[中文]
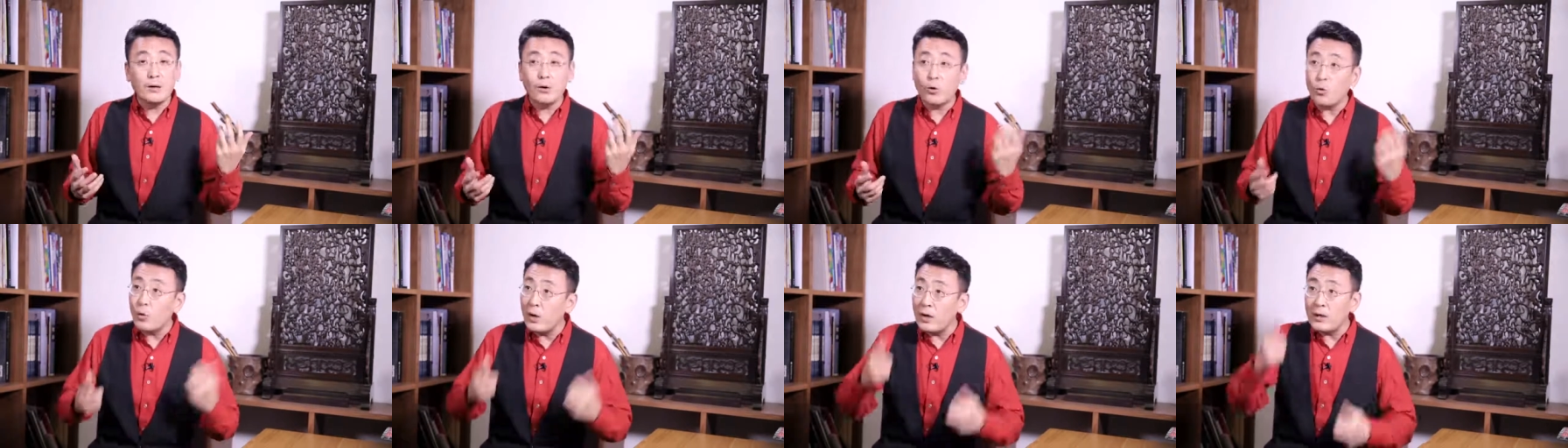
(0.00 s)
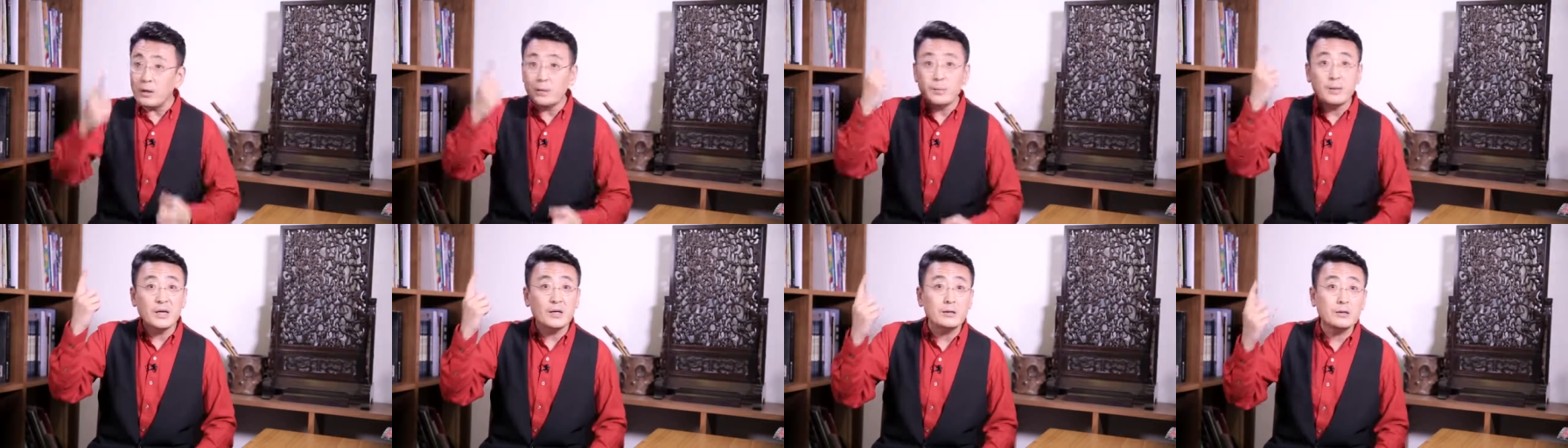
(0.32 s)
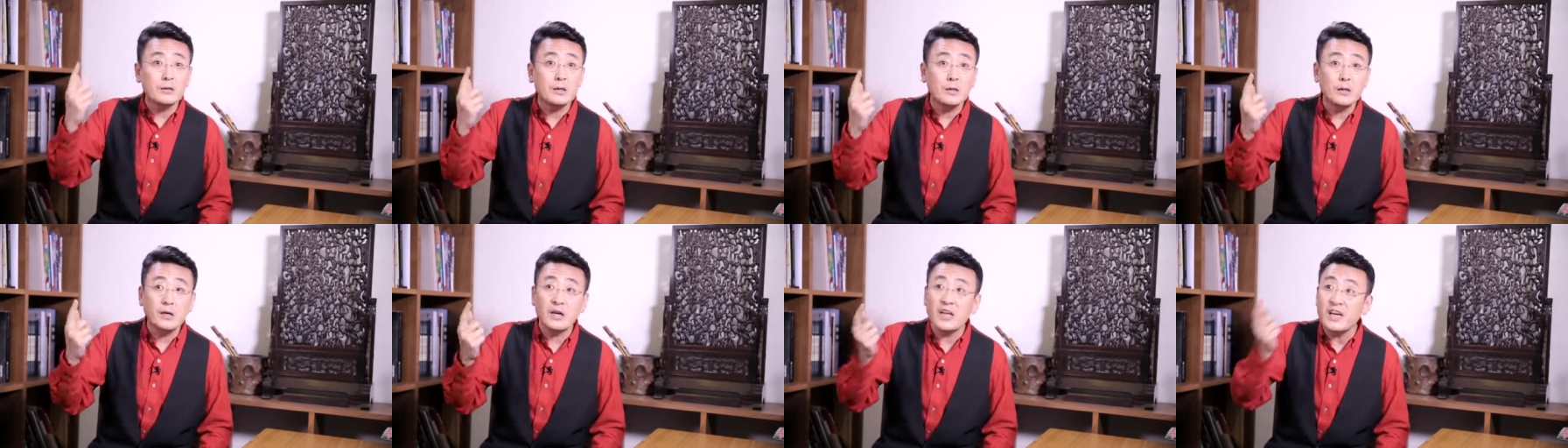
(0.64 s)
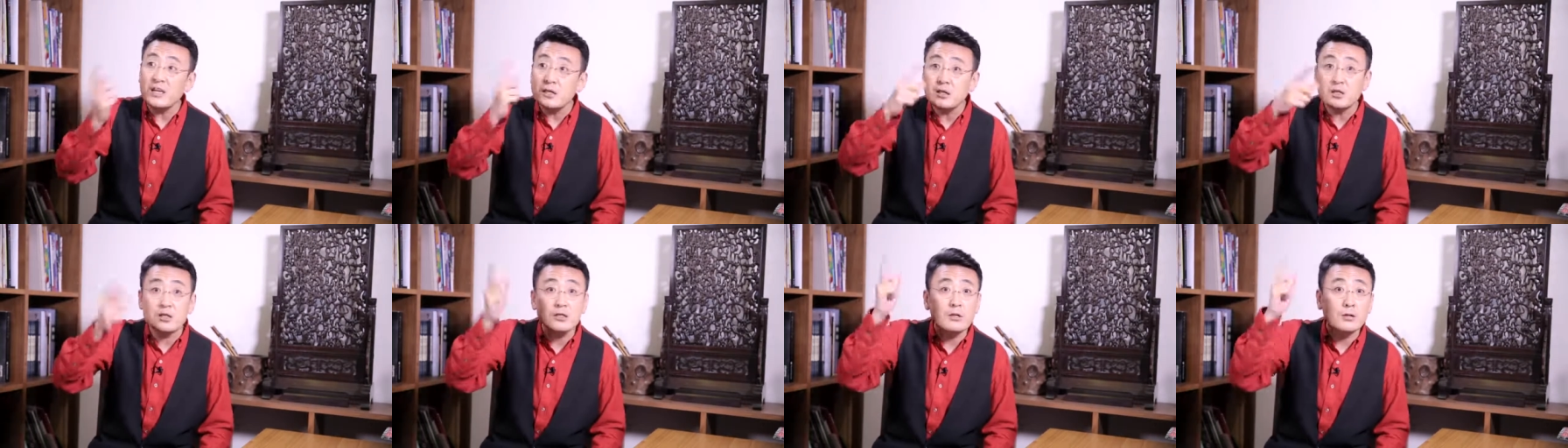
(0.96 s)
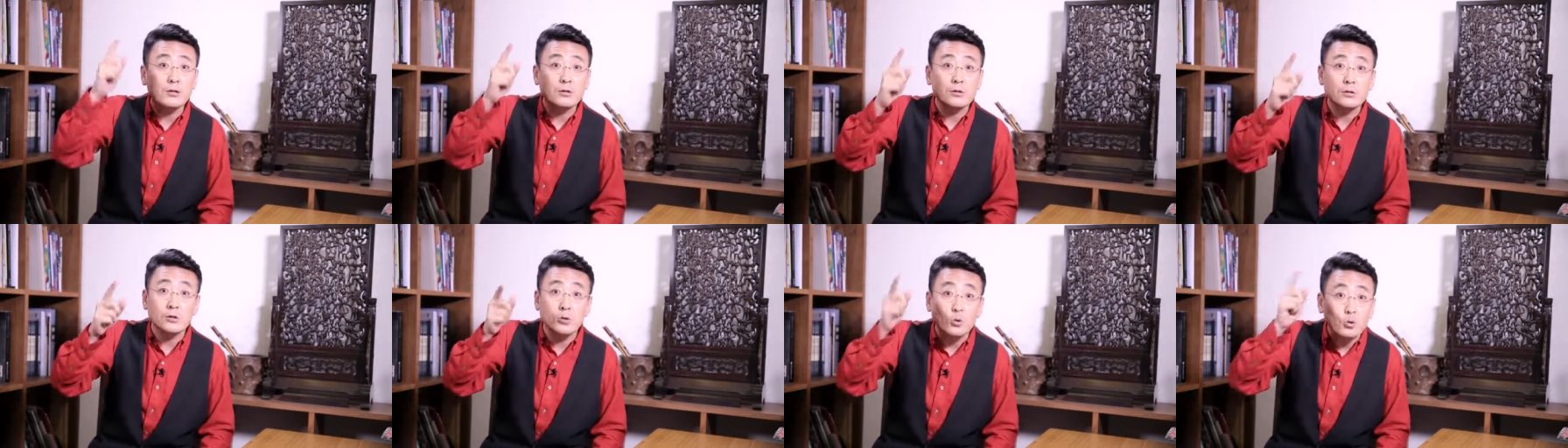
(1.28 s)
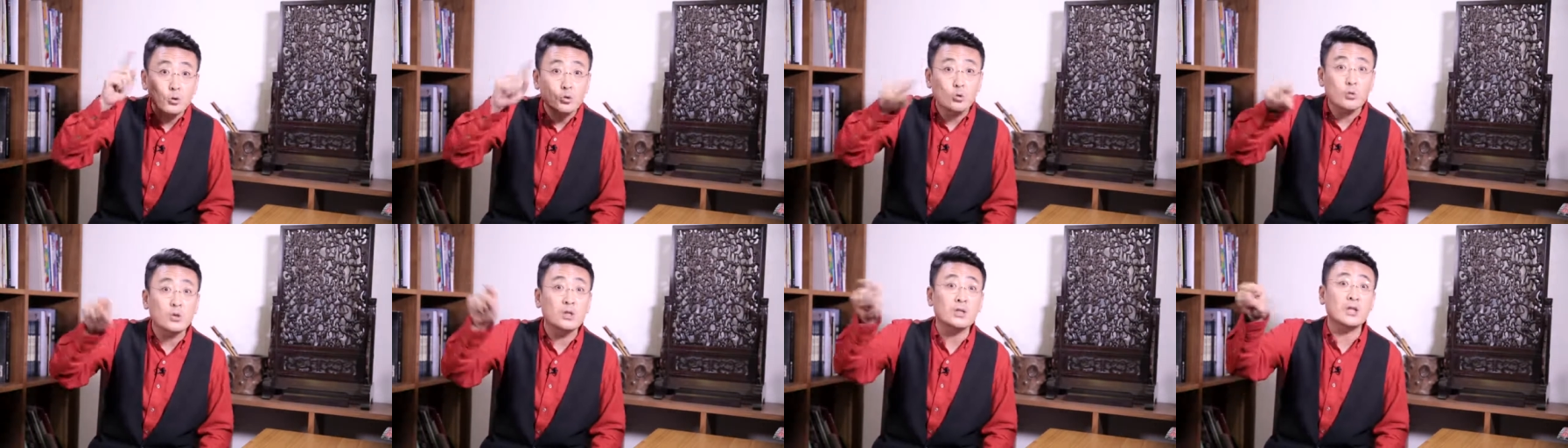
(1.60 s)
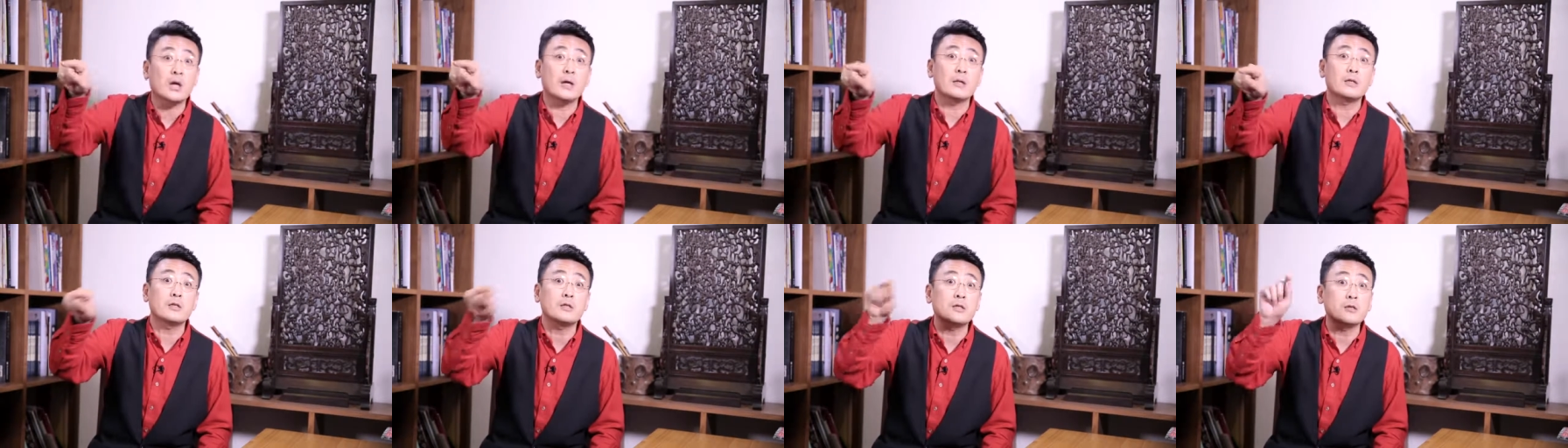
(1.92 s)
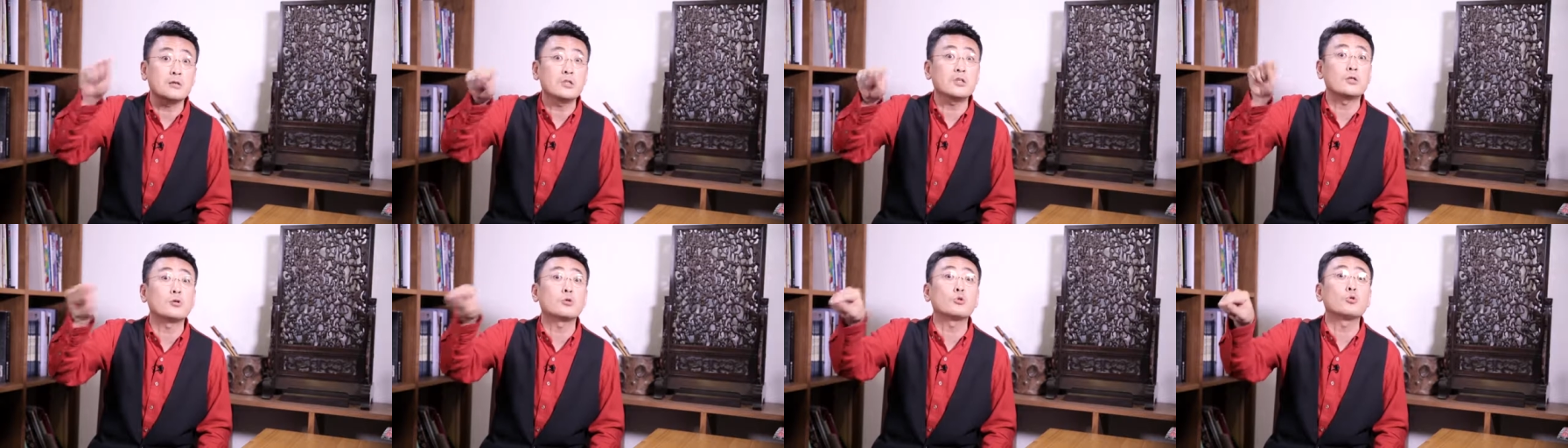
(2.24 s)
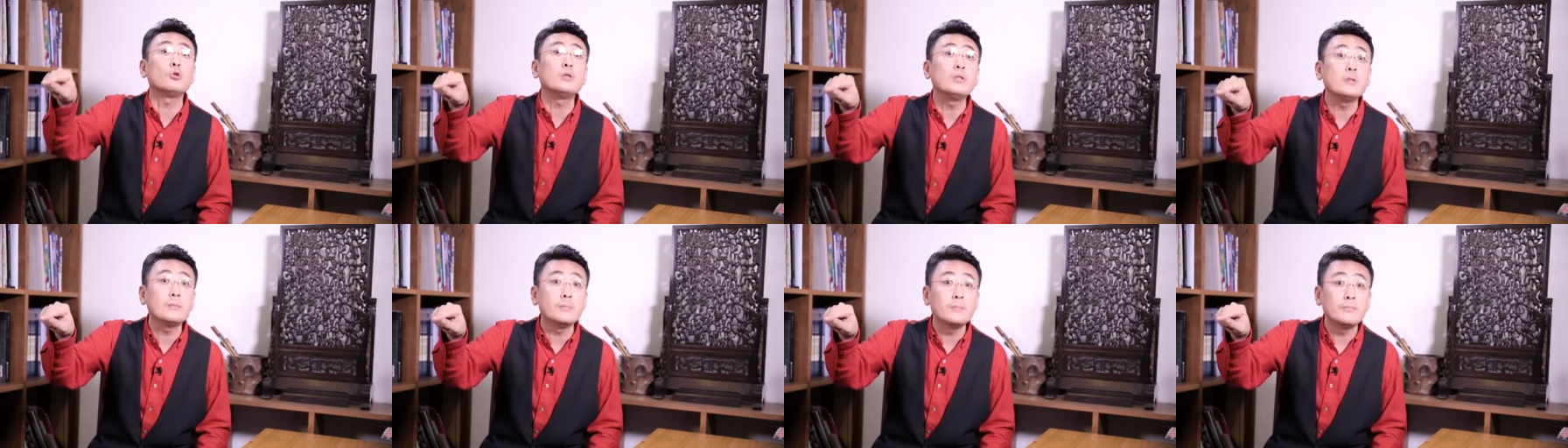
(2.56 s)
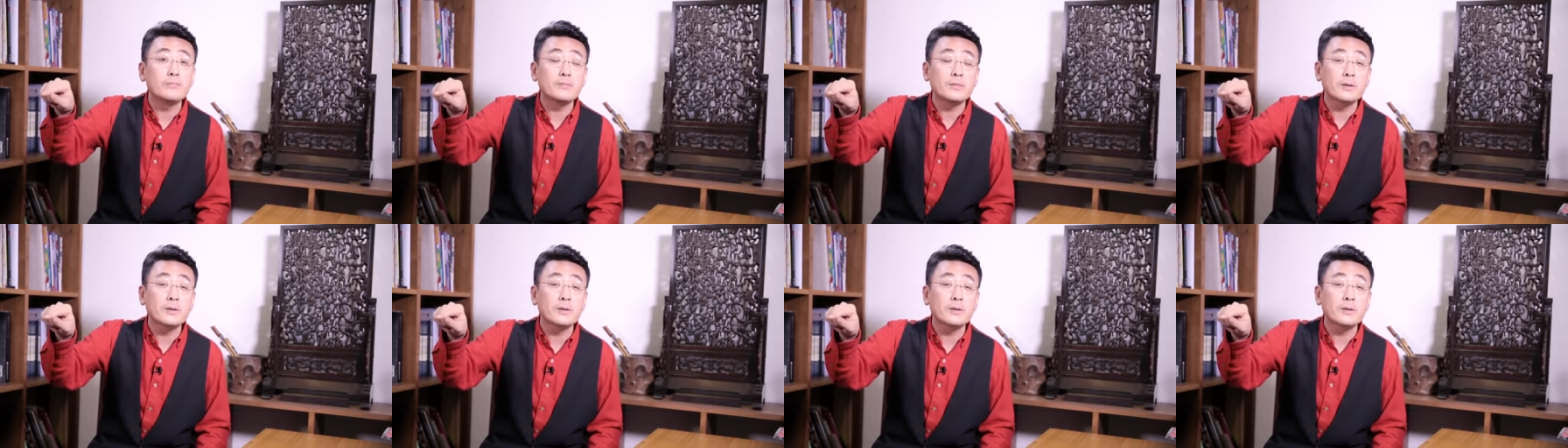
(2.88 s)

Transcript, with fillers: 换个名字，连姓都用了她的姓，姓孙。